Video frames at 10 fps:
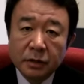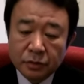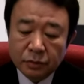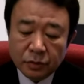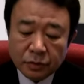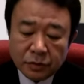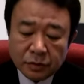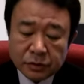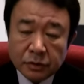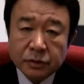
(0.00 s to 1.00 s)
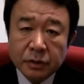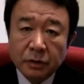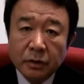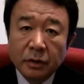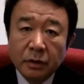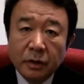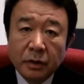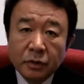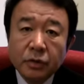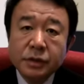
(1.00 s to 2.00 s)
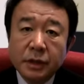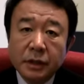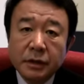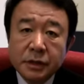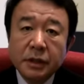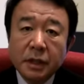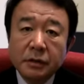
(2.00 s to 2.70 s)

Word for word: その時の指導者の個性、性